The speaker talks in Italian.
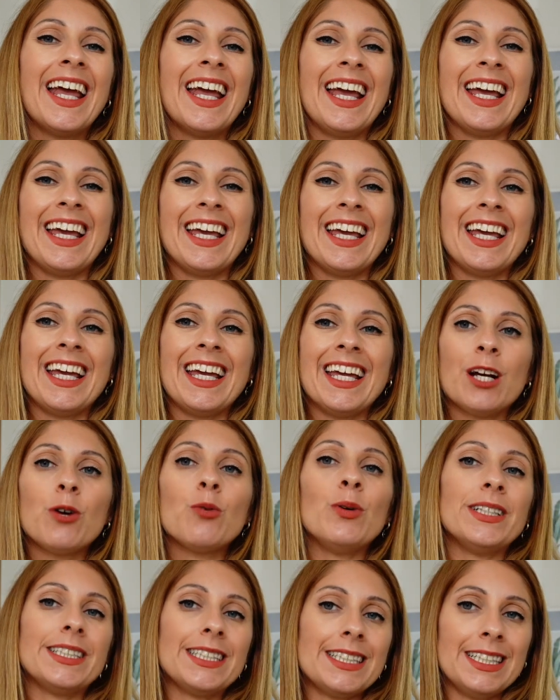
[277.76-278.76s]
E
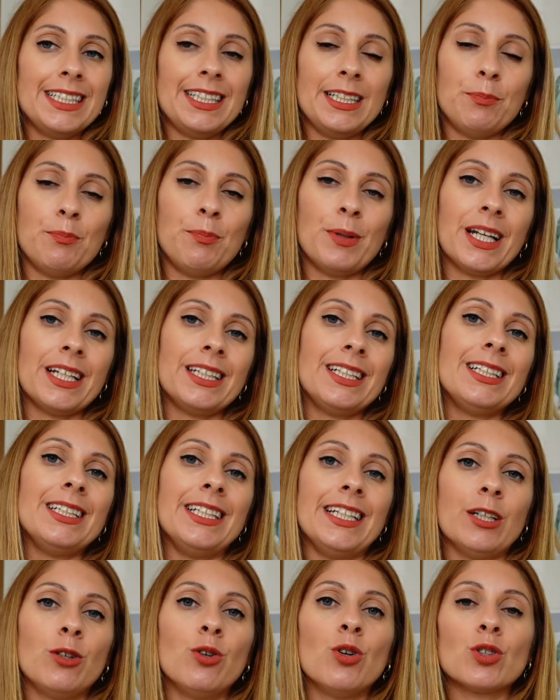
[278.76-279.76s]
questi li
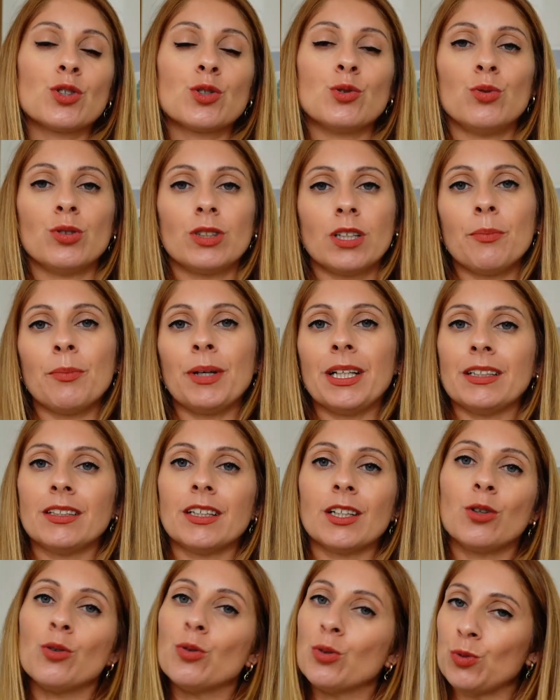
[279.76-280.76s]
prediligo
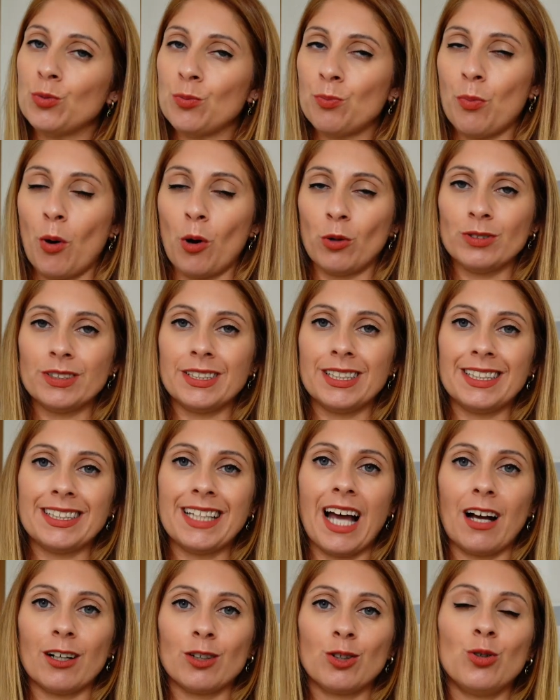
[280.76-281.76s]
assolutamente con un po' di
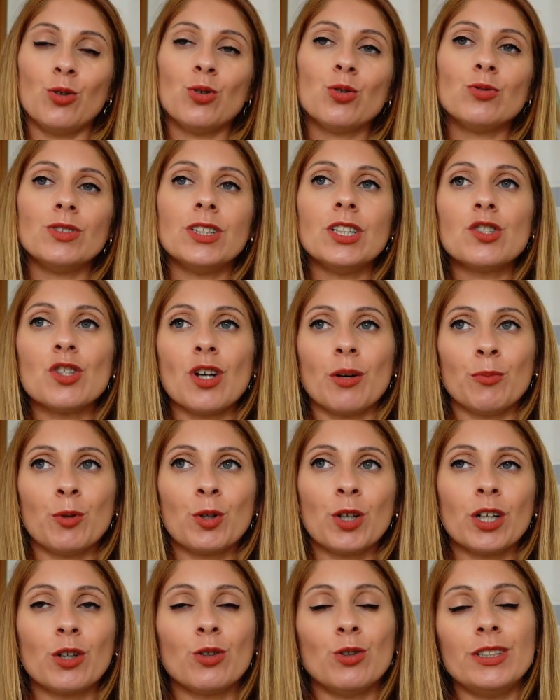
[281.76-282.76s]
tacco,
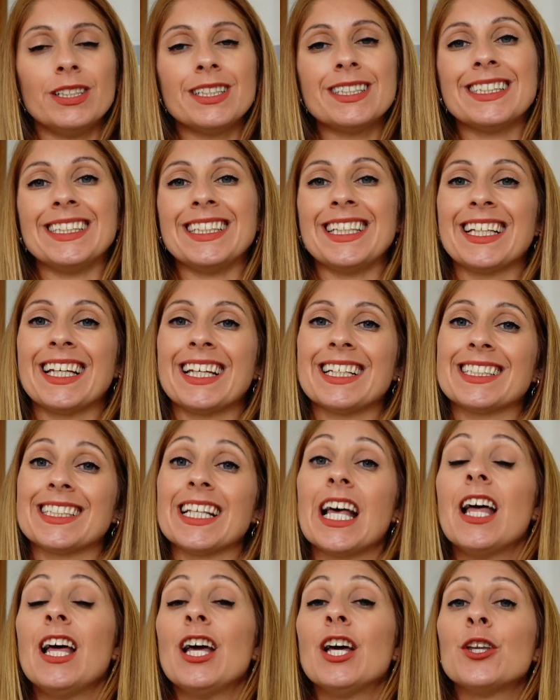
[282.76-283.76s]
diciamo che con le sneakers
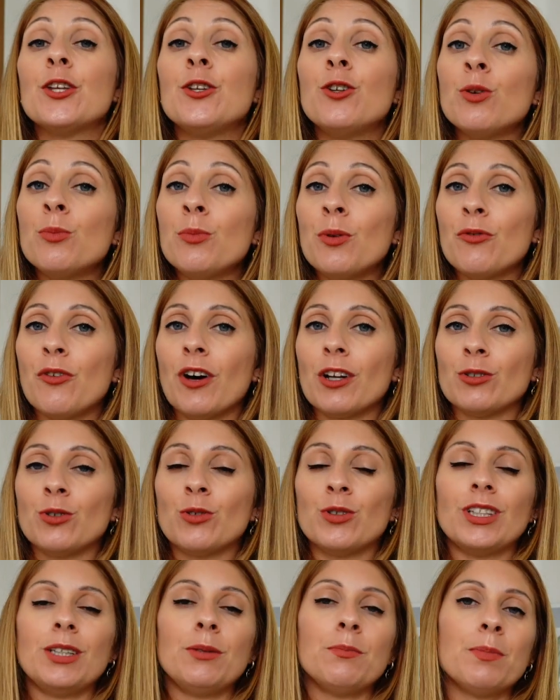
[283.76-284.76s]
non mi
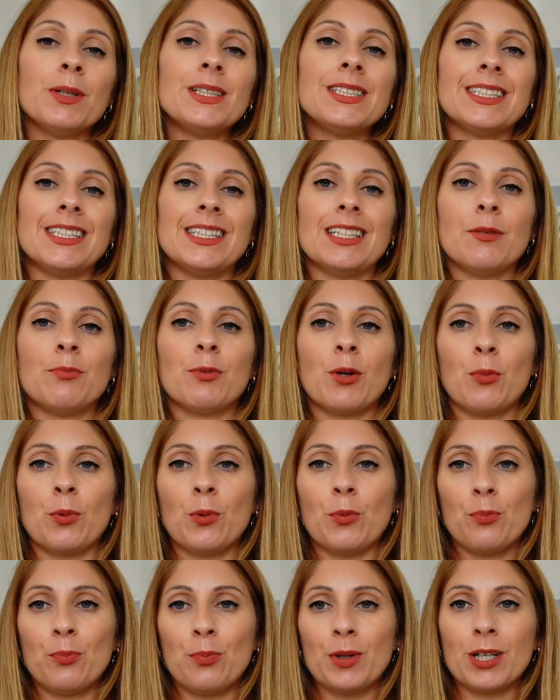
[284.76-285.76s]
fanno impazzire
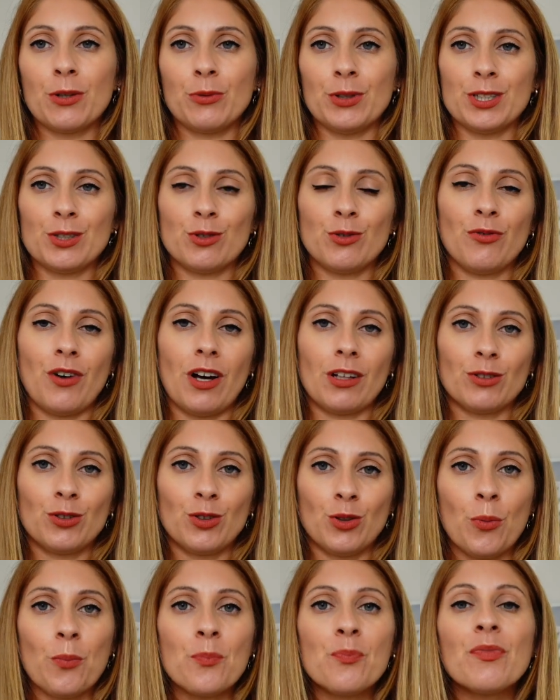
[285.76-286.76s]
proprio per questo
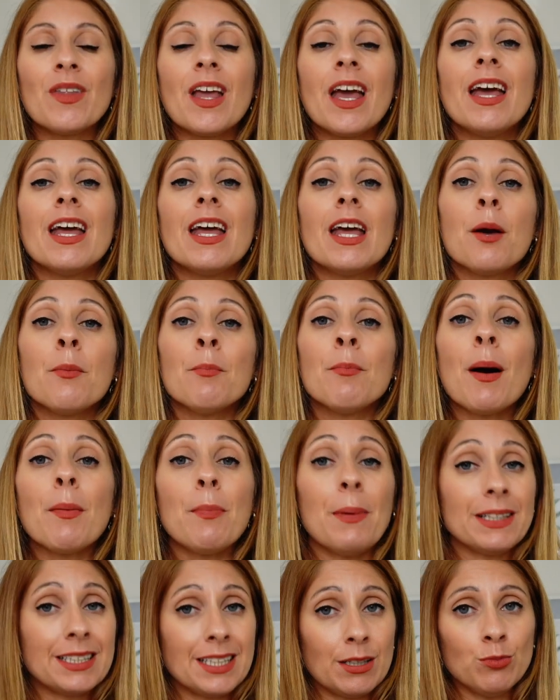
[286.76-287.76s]
fatto. Ma
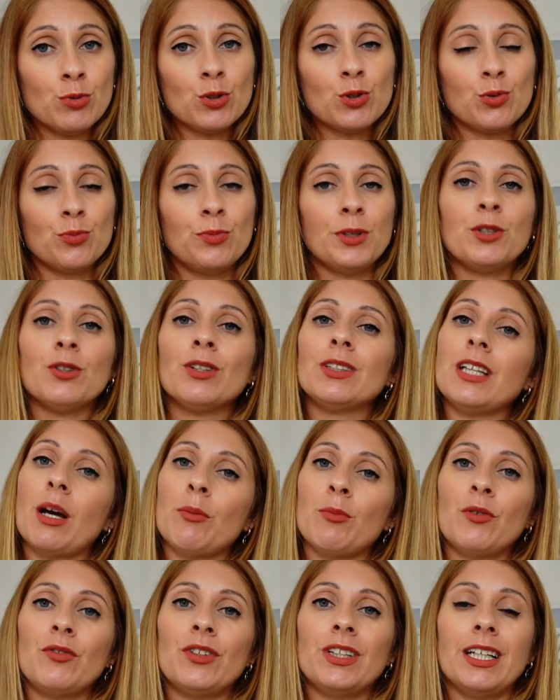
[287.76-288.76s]
passiamo subito e
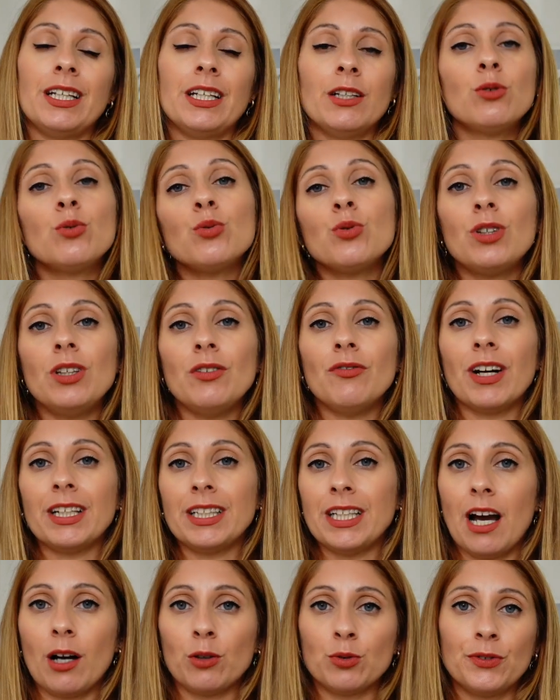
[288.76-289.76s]
andiamo a vedere tutti i
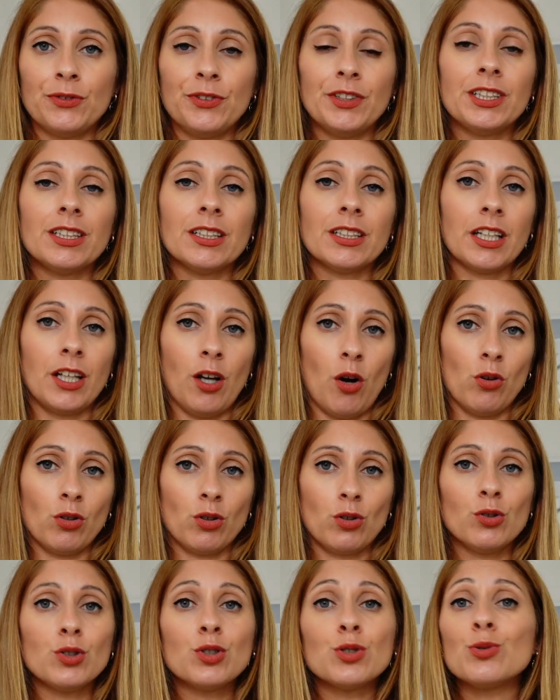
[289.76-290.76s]
vari outfit che ho
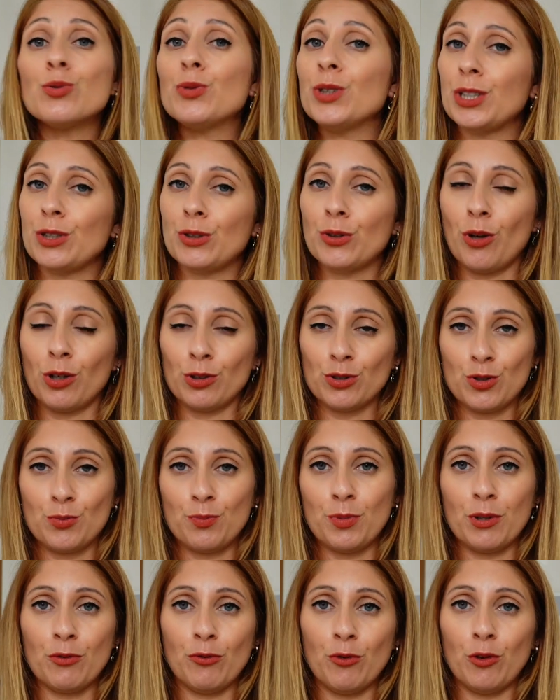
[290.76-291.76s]
costruito oggi
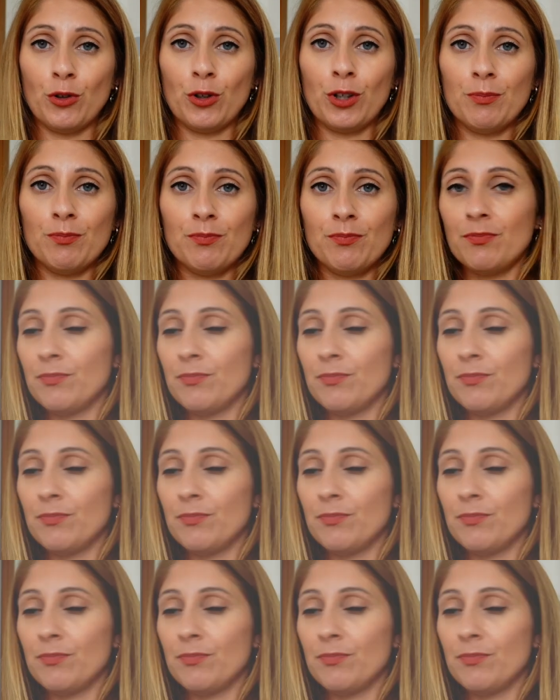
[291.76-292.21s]
per voi.